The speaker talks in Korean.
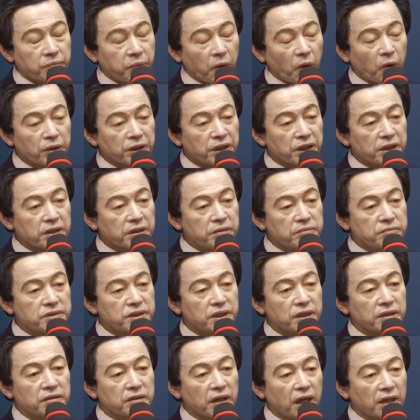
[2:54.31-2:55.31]
봉이
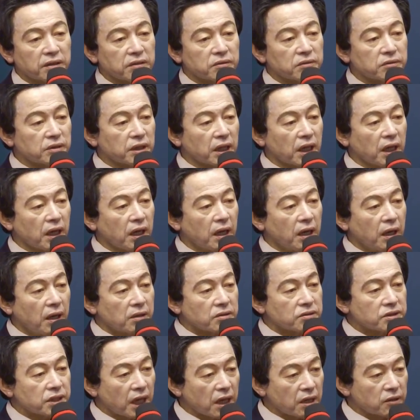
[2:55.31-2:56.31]
김선달을 우리가
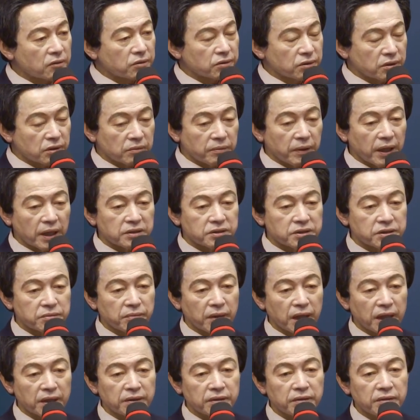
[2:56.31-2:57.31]
사기꾼으로
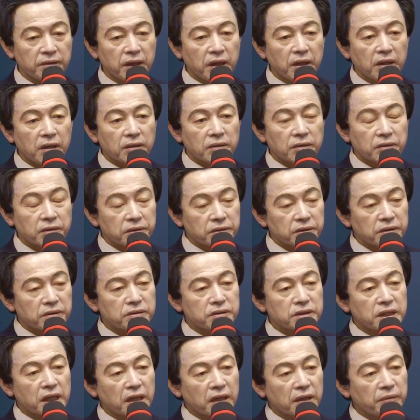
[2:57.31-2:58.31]
봤지만
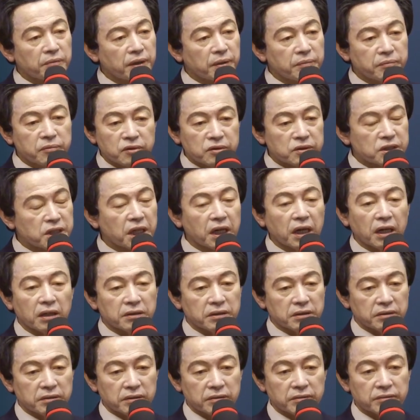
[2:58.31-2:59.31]
그런 사람의 문제가
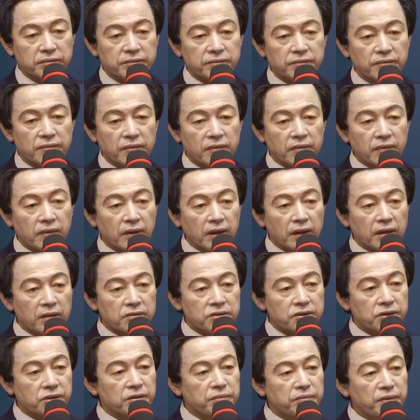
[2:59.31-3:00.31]
아니야.
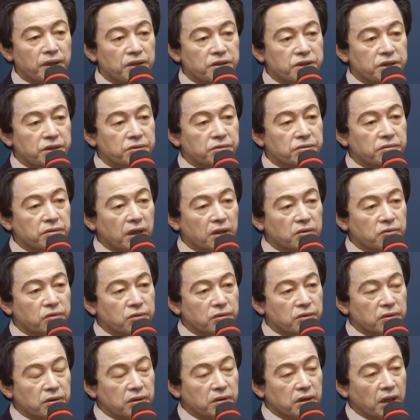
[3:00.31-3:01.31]
처음에 지구가
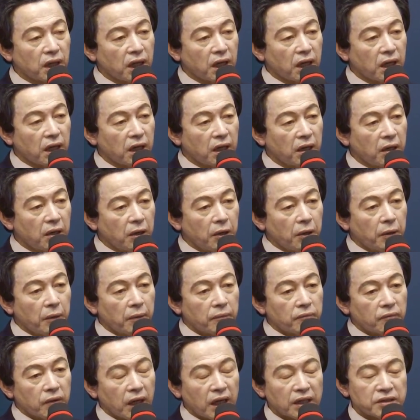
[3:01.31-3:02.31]
둥글다
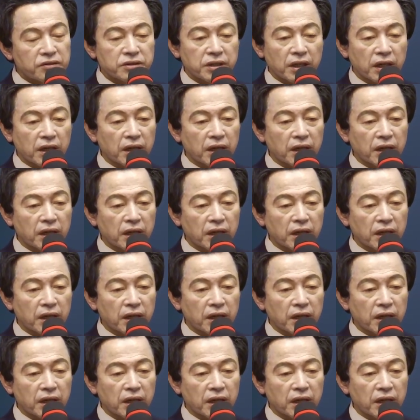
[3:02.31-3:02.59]
한